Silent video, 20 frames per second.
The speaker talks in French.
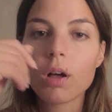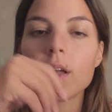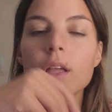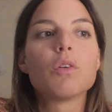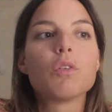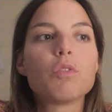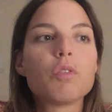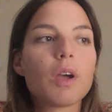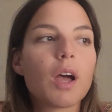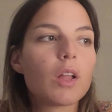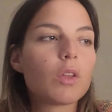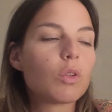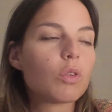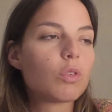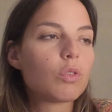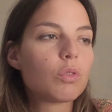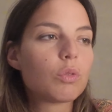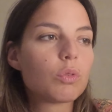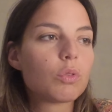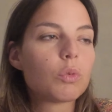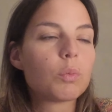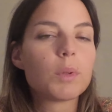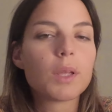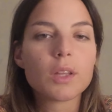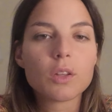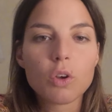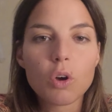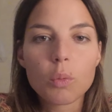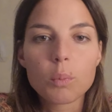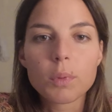euh, faire attention de bien
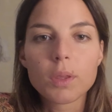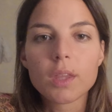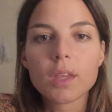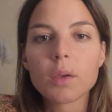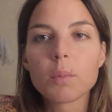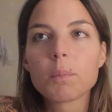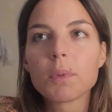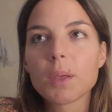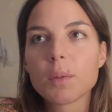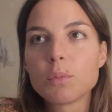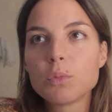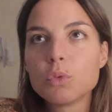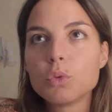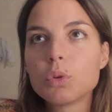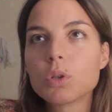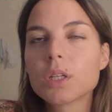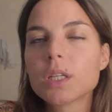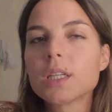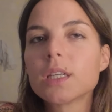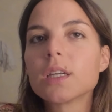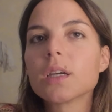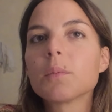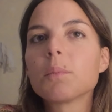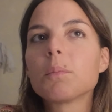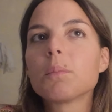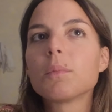dormir, bien me nourrir,